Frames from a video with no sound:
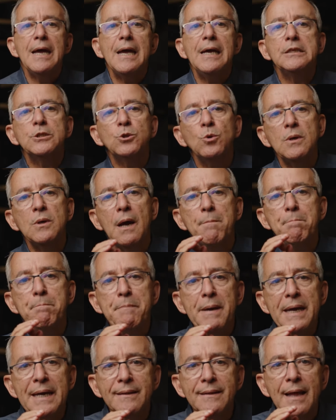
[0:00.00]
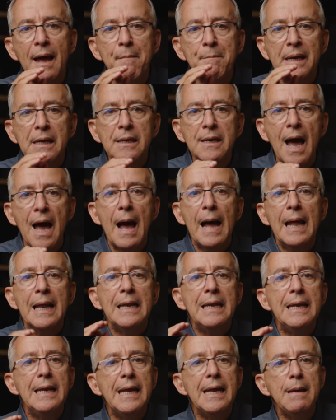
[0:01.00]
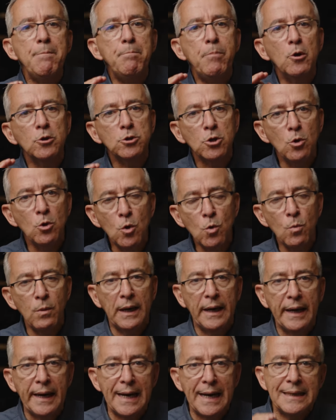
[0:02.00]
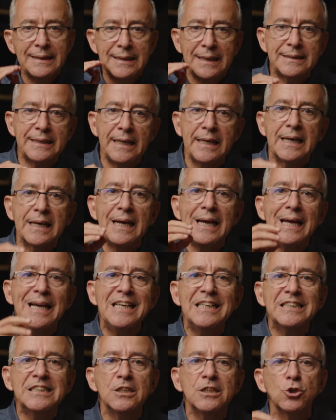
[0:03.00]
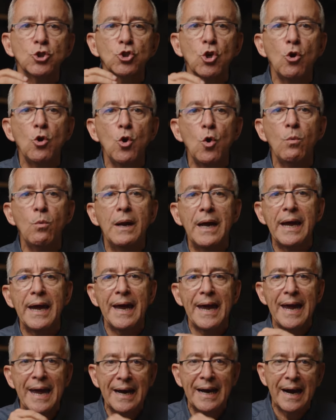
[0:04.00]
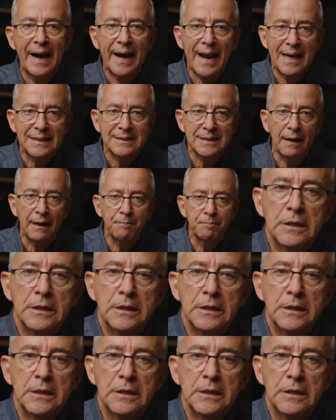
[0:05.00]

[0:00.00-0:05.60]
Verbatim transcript: Es una vitamina liposoluble, es decir, es soluble en grasa.